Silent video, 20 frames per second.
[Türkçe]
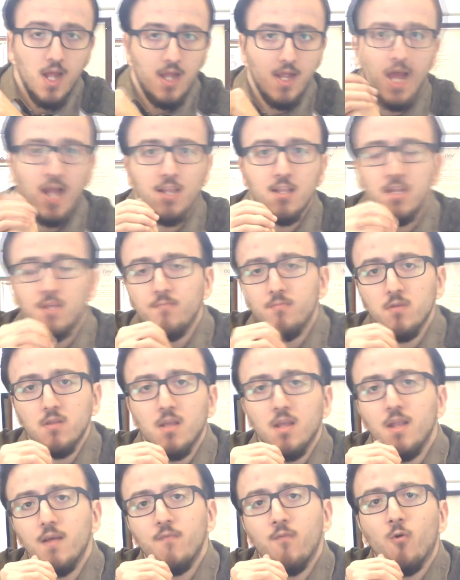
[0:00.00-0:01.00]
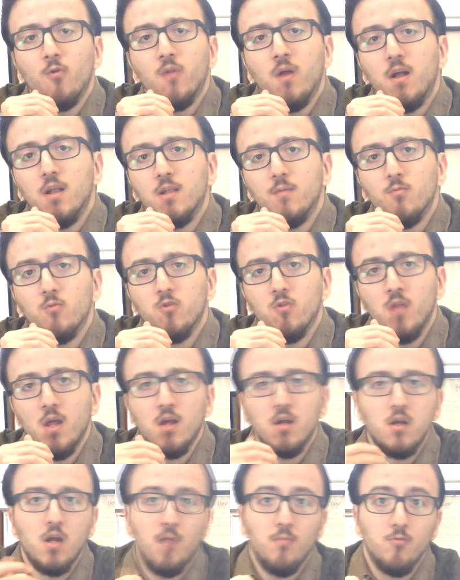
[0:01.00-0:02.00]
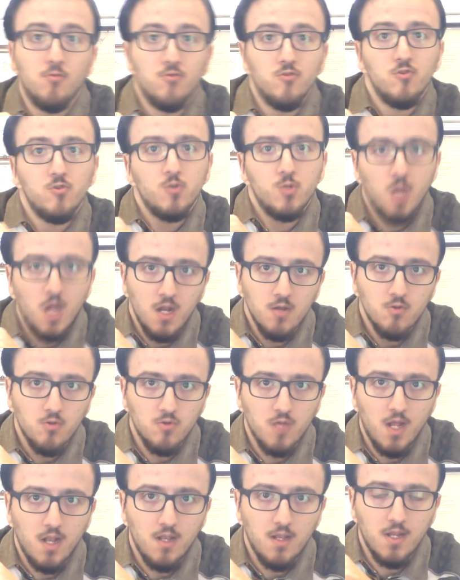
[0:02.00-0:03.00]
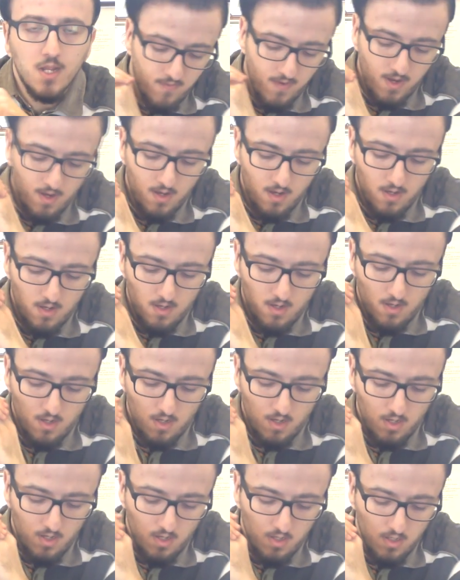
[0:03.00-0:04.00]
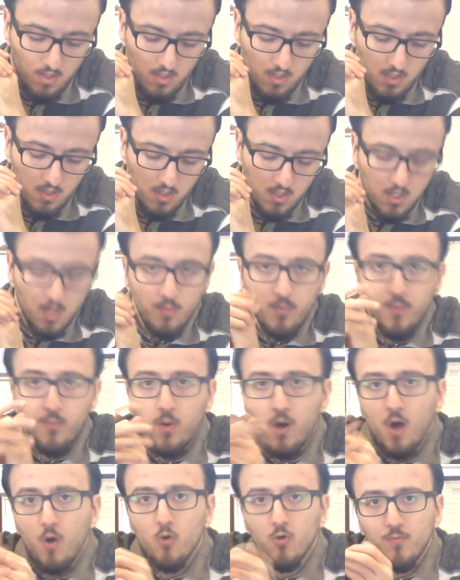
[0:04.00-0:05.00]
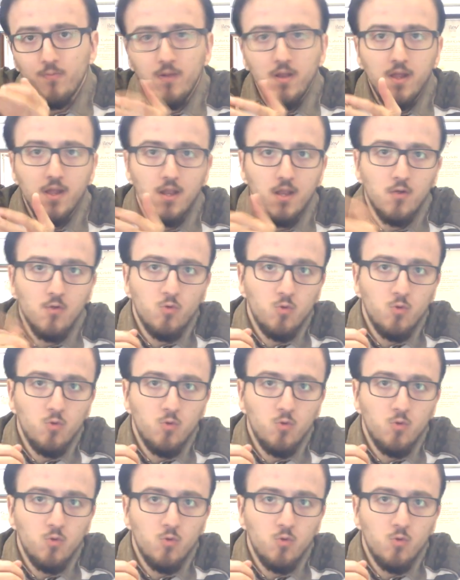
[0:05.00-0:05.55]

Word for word: Yani tıpkı telefonlarda bulunan kablosuz şarj özelliği ve e, ee, tabi power play ile